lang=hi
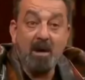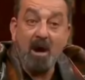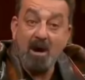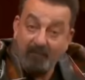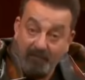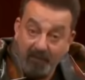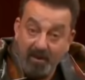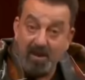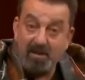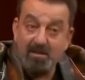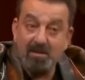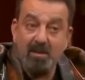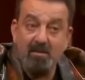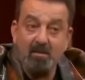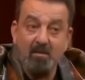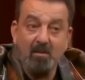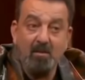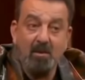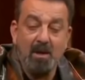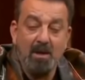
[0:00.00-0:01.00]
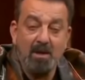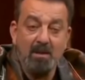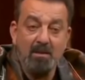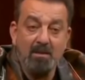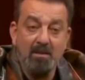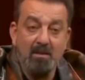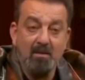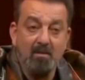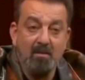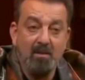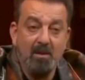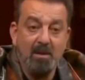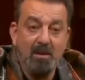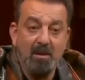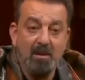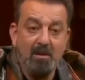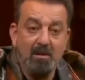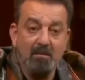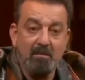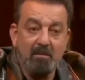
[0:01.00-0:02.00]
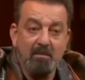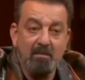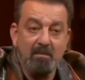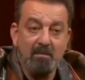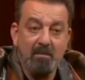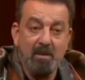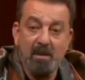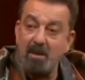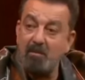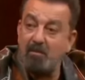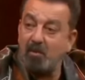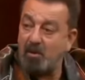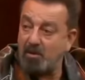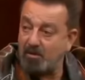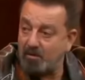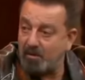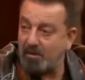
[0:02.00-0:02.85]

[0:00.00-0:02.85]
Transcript: काफी ऐसे लोग हैं जिन्होंने मेरी बहुत